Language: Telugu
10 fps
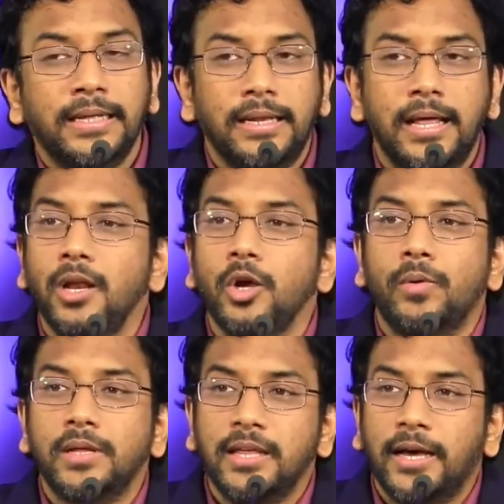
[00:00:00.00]

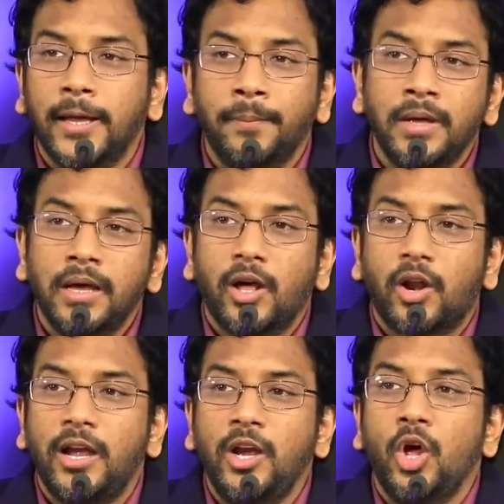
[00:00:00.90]
నాలుగవ అధ్యాయం
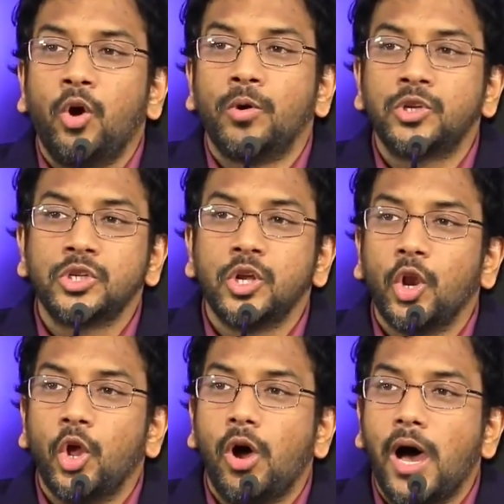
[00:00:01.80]
రెండో
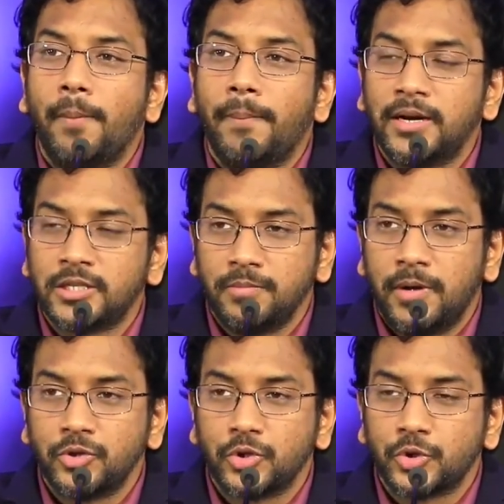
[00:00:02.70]
వచనంలో ఆ మాటను
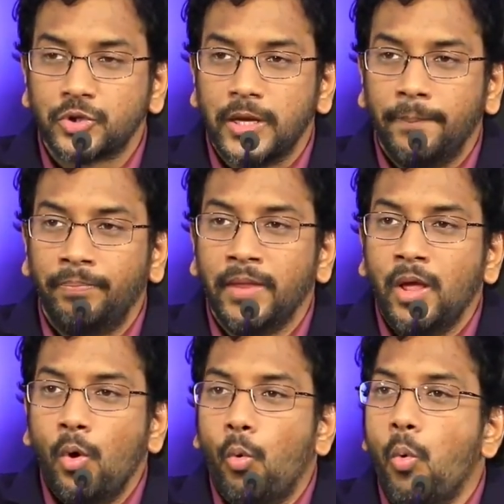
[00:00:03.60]
మనం చూస్తాం
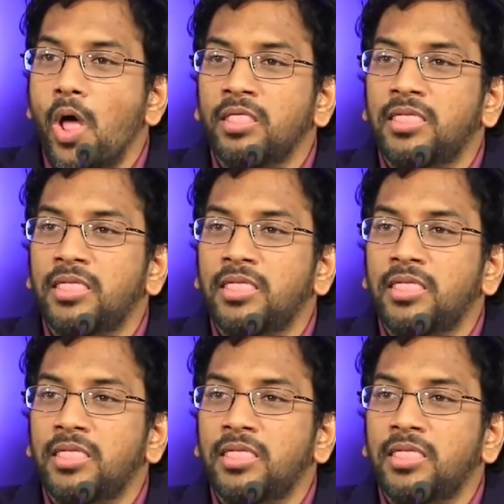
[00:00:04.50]
వన్